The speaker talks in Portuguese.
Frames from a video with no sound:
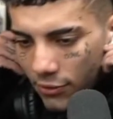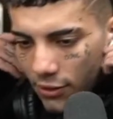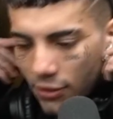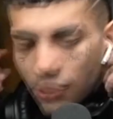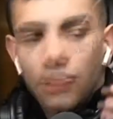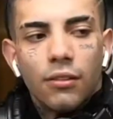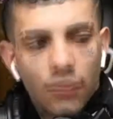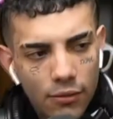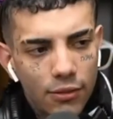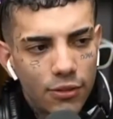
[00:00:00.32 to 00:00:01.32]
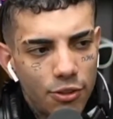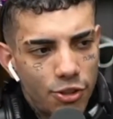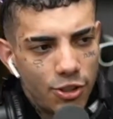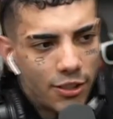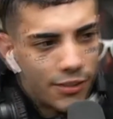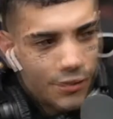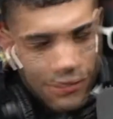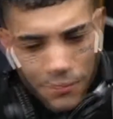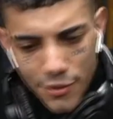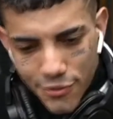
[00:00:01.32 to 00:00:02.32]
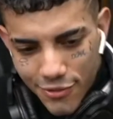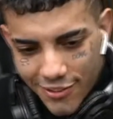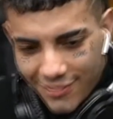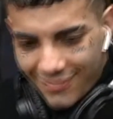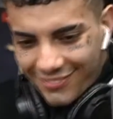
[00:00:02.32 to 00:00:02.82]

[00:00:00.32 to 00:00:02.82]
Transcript: Aí, agora ficou estiloso. Xia, Deus abençoe.